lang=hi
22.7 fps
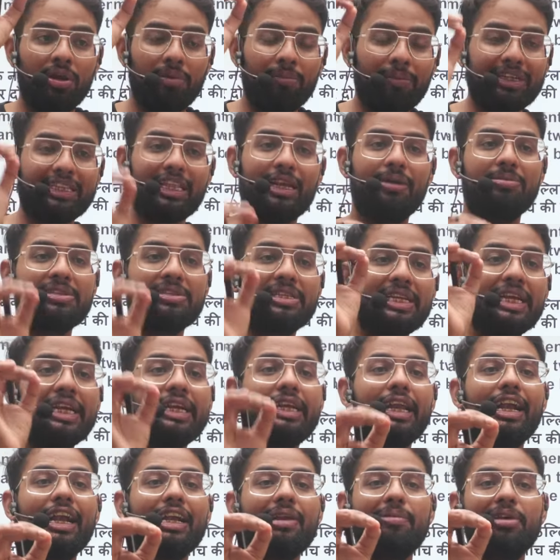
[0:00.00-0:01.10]
मतलब
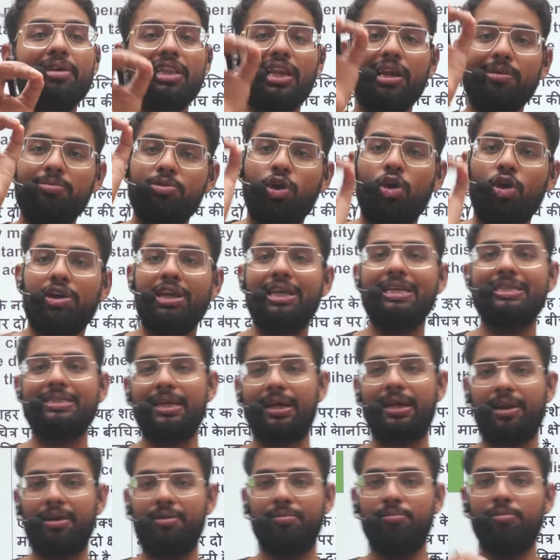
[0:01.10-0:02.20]
सीटेट मतलब लोकेश
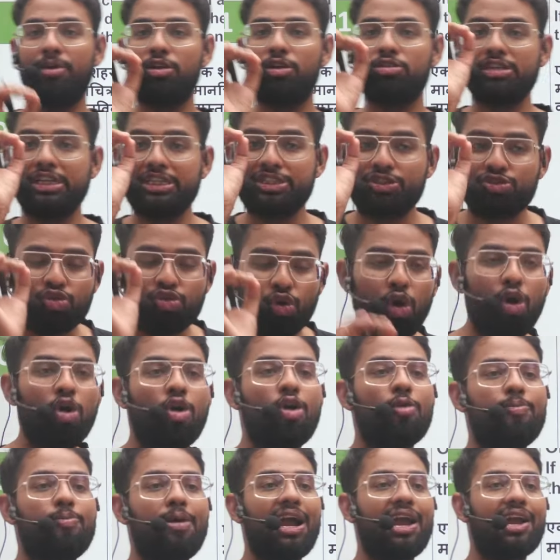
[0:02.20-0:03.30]
सर मेरे से जो हो
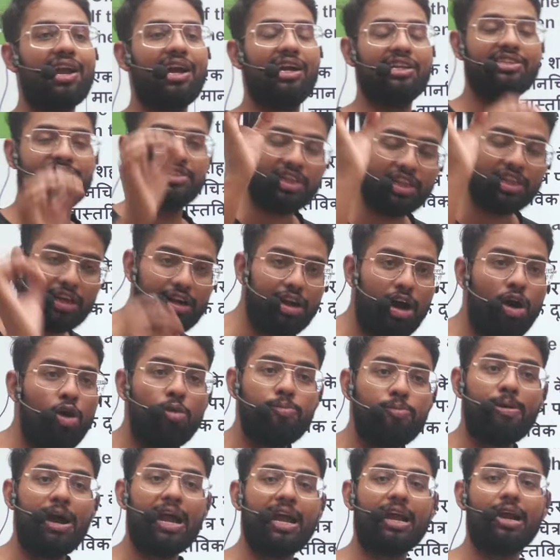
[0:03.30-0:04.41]
पाएगा जितना हो
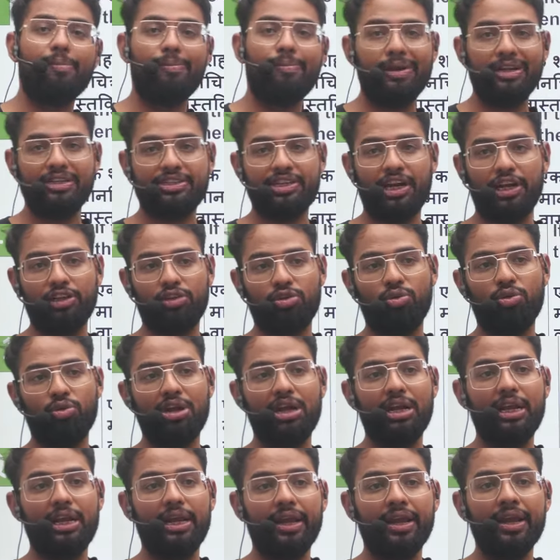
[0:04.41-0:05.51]
पाएगा अपने छात्रों के
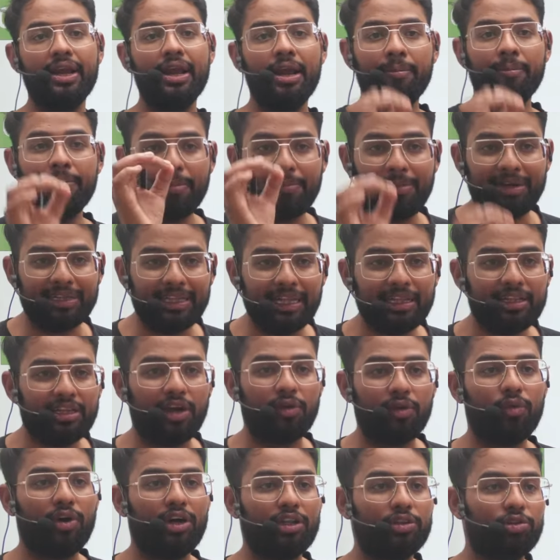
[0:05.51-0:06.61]
लिए मैं मदद
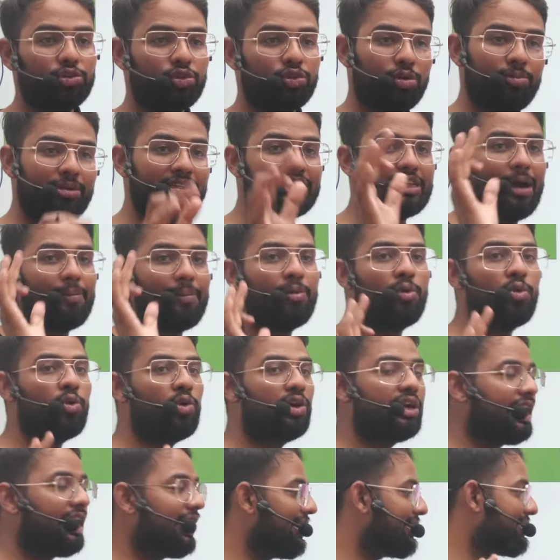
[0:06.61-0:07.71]
करूंगा दोस्तों बस आप लोगों को
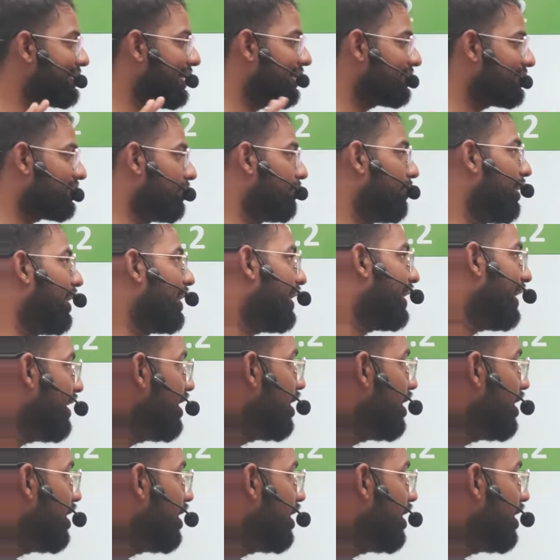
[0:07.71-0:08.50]
डेली सेशन में आना है